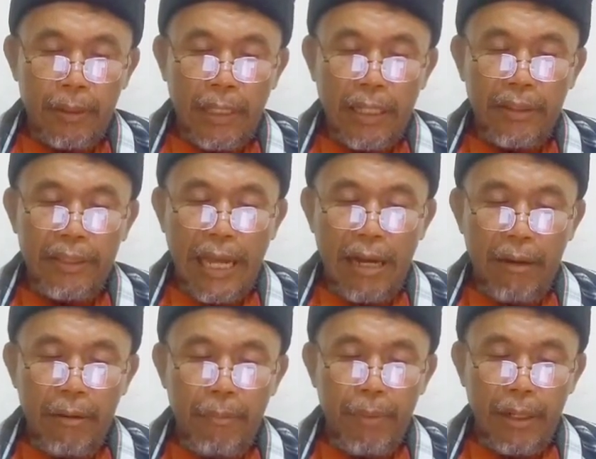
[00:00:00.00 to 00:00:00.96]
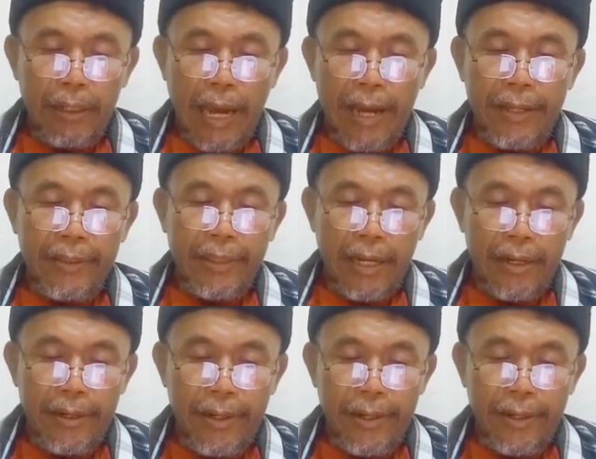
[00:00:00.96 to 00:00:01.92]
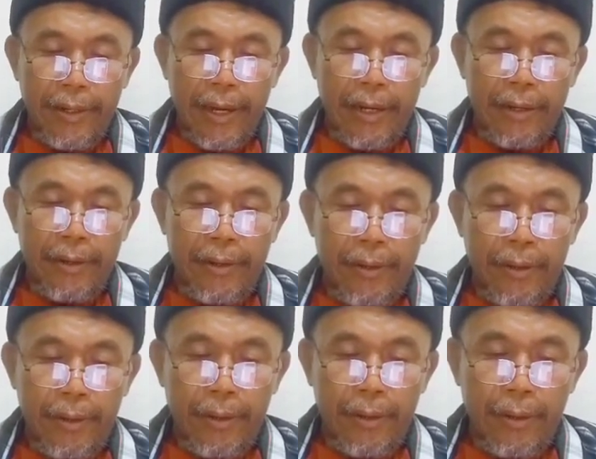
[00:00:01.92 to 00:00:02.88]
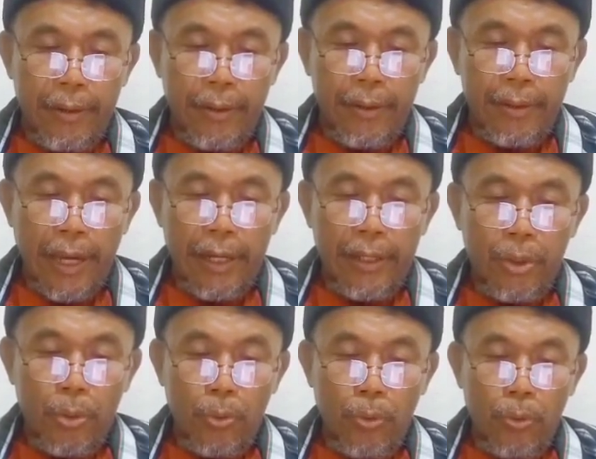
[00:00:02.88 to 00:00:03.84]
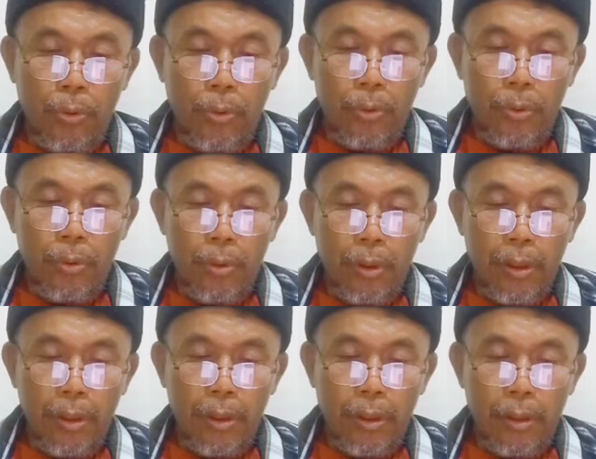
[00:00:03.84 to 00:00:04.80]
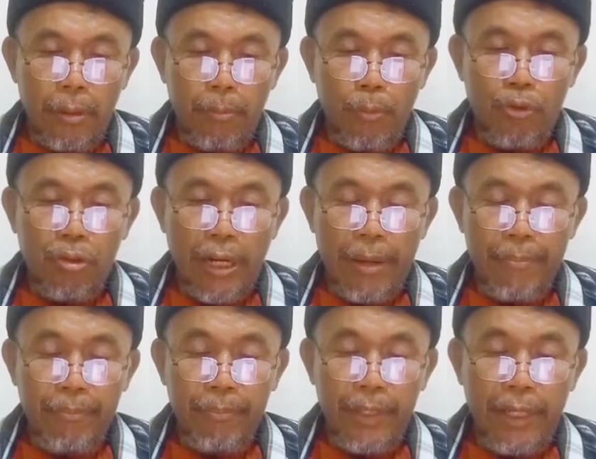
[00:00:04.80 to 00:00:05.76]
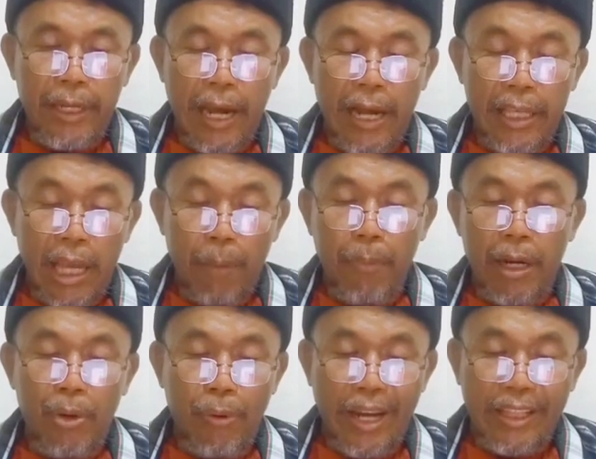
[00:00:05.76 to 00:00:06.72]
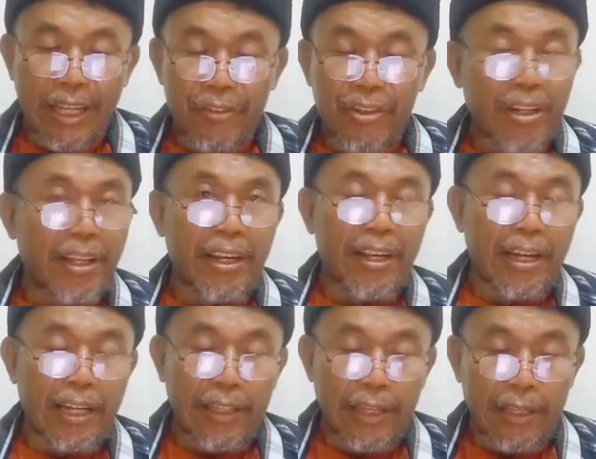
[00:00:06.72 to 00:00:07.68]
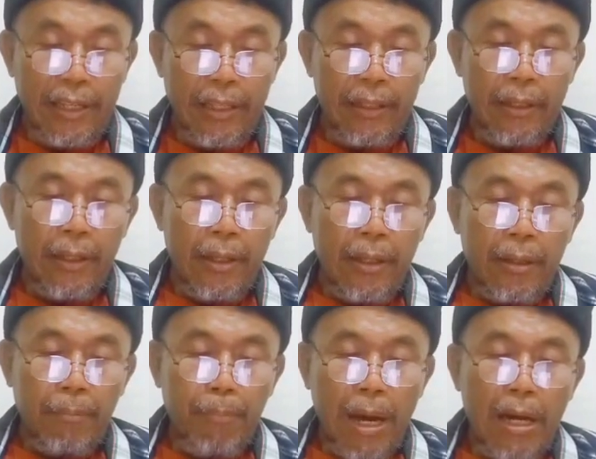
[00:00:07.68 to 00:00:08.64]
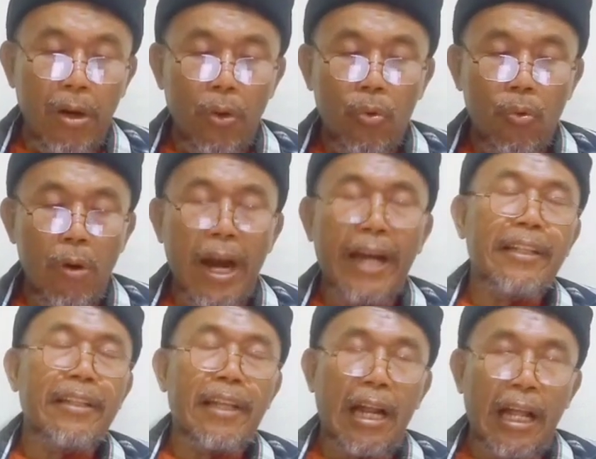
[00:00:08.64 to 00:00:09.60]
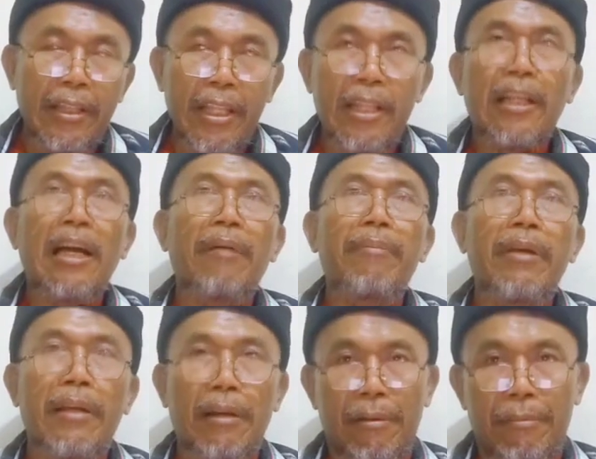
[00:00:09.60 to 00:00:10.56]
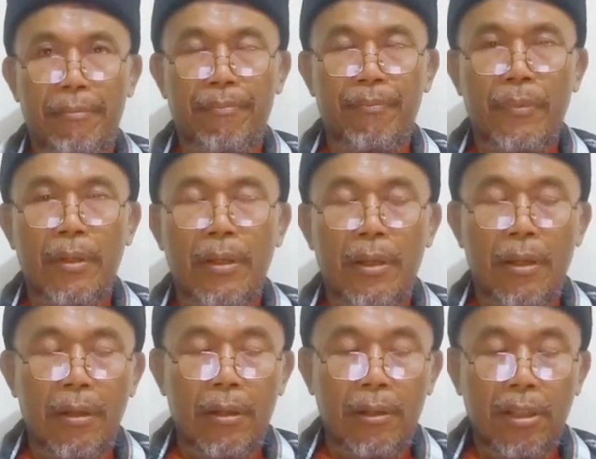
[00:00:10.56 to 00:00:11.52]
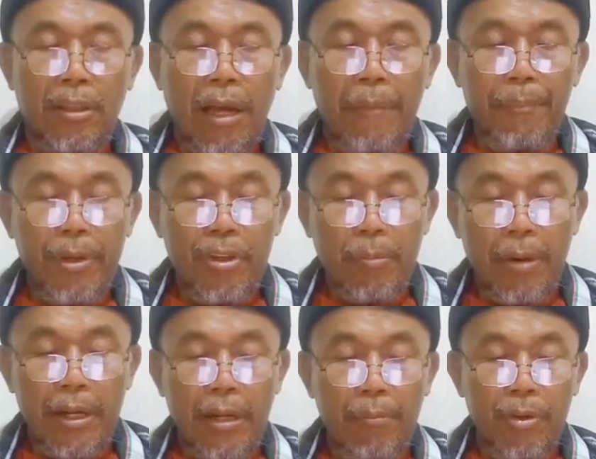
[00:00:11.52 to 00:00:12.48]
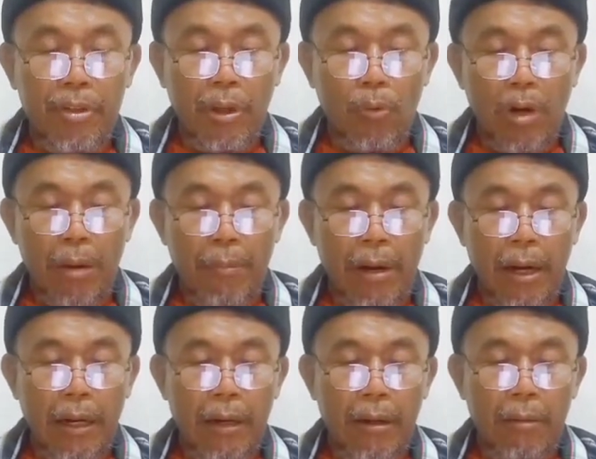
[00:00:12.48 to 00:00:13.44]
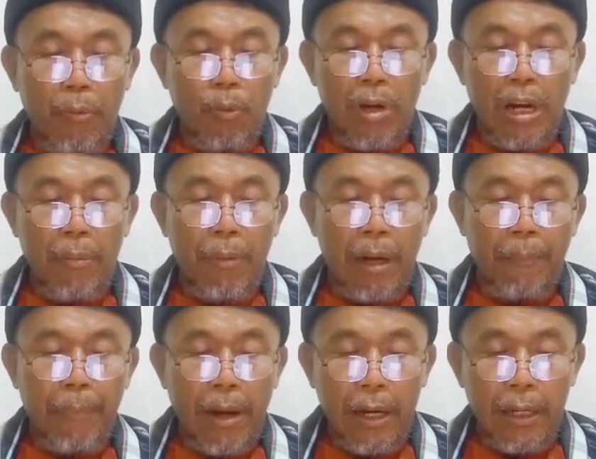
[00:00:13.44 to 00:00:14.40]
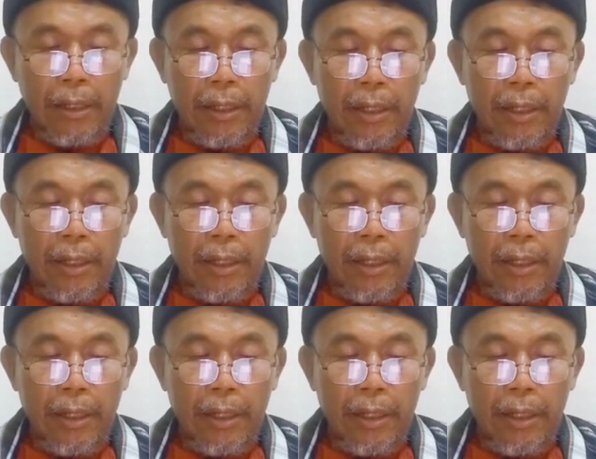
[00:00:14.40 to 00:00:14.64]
tentang berkaitan dengan yaitu muslim tidak hanya meriwayatkan sendiri katanya bal huwa inda kabir tetapi sebagian besar ulama ulama apa